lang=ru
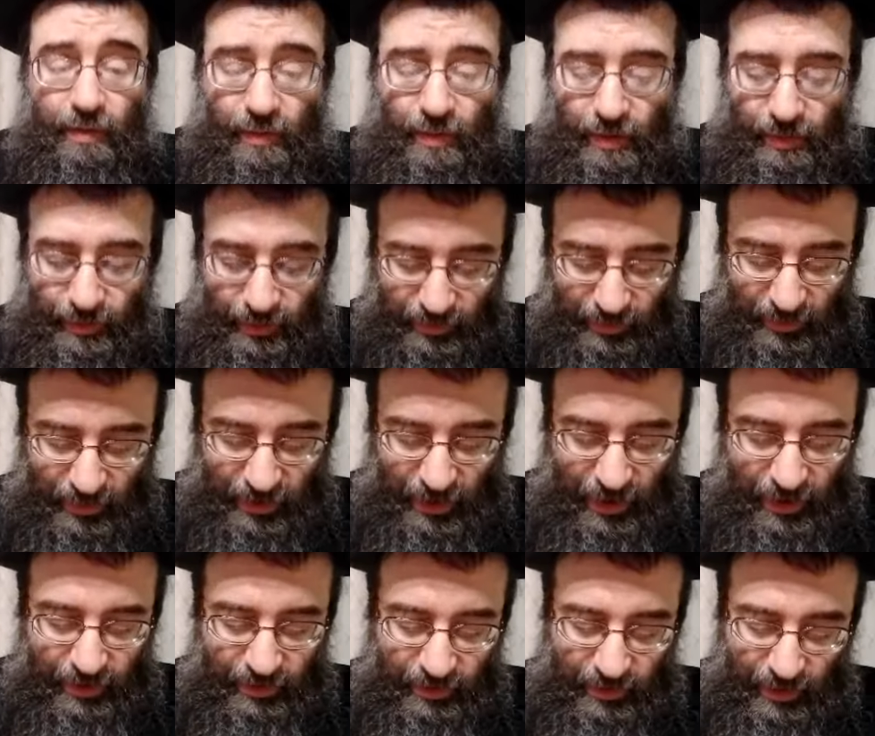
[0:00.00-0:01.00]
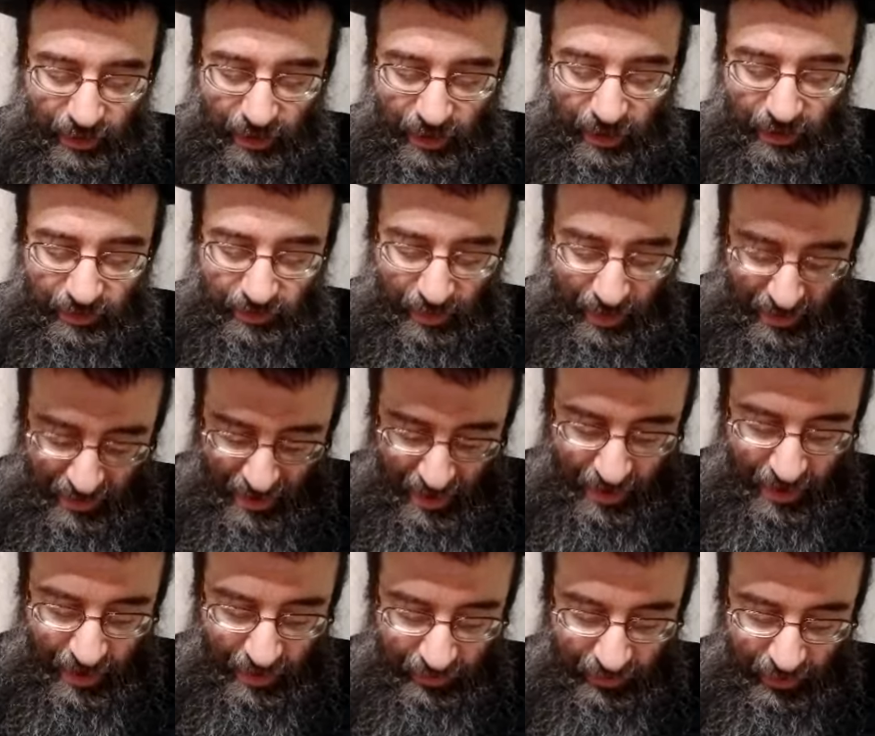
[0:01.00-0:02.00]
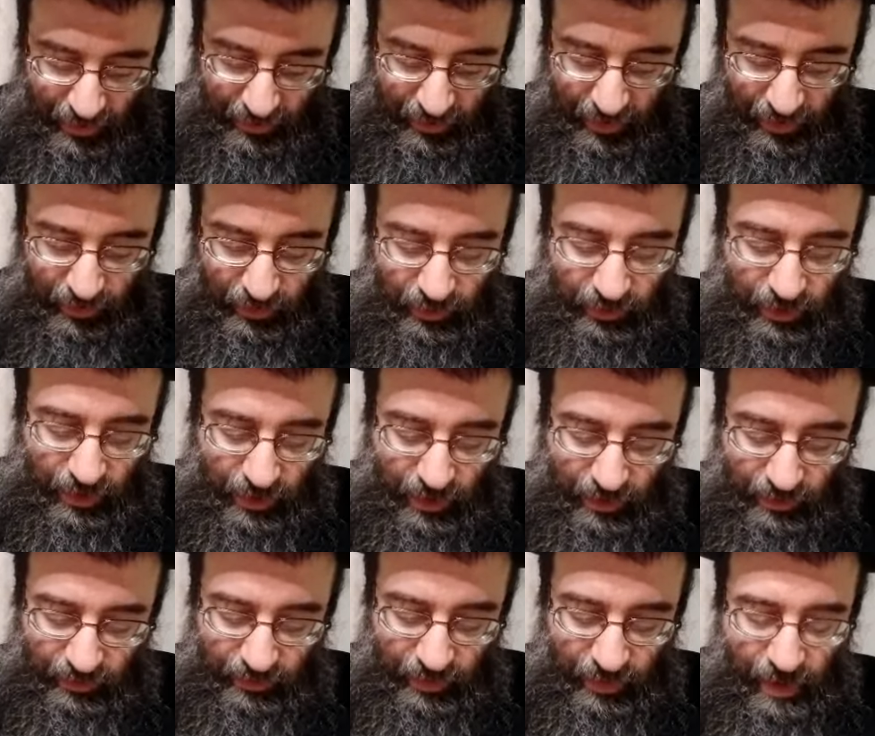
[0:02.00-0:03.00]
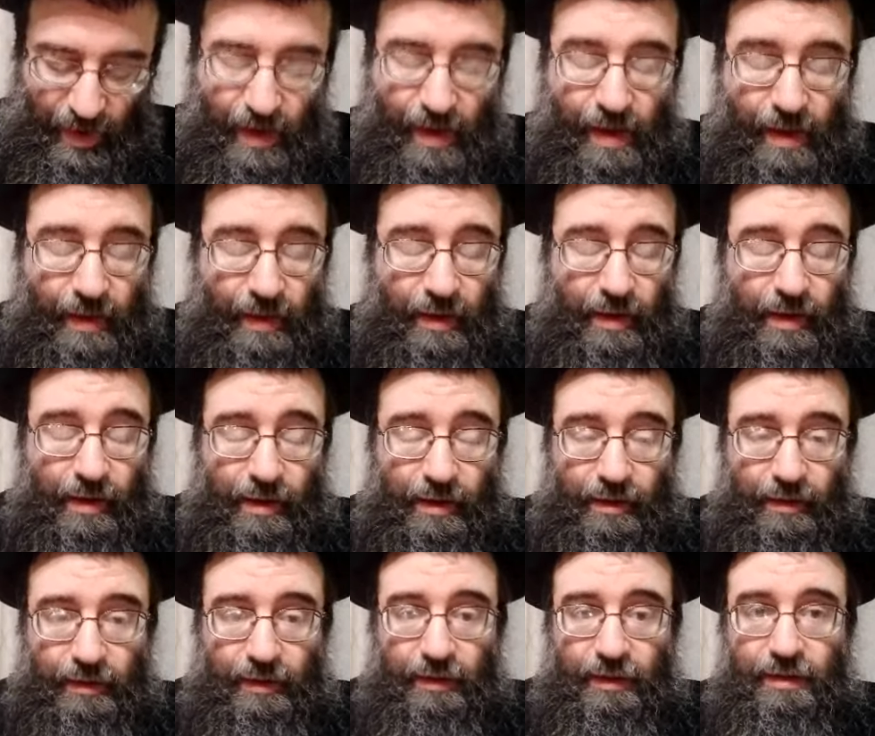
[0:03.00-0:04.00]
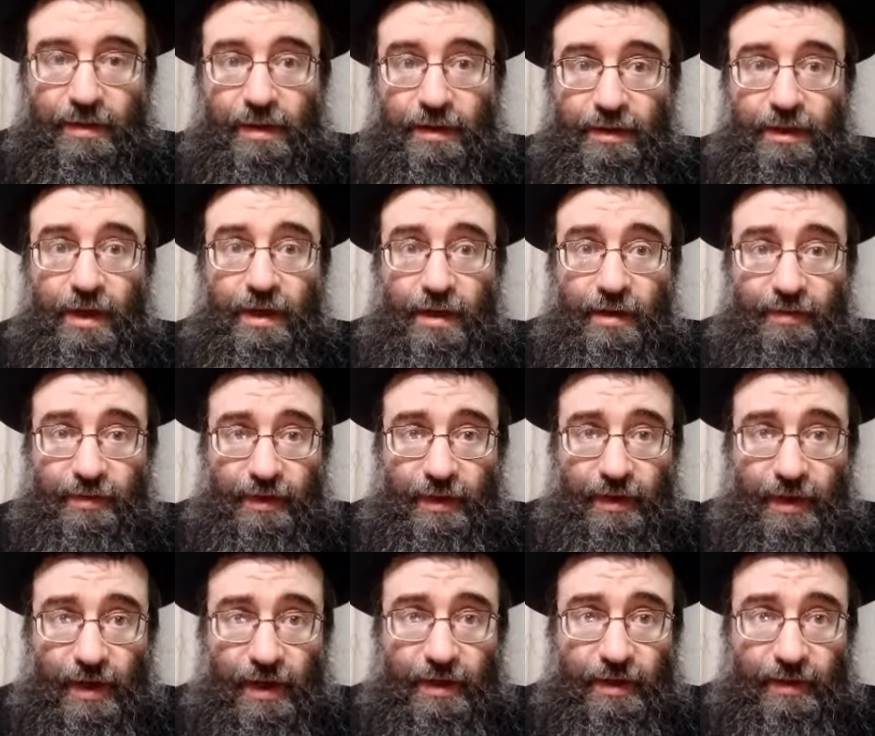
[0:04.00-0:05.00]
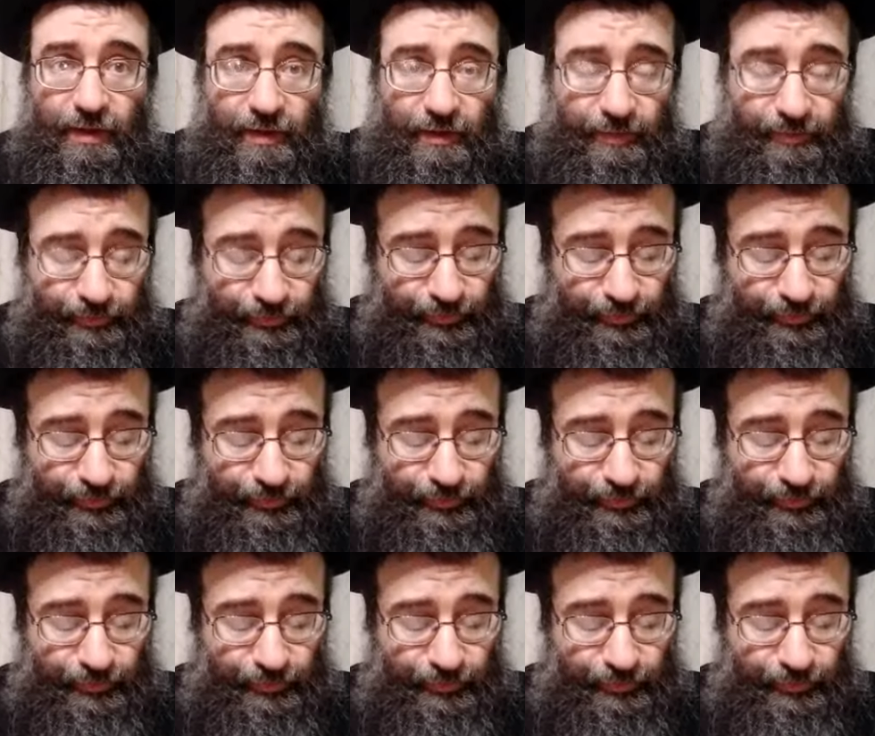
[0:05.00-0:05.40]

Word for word: Урок посвящается для спасения всех заложников, излечения всех раненых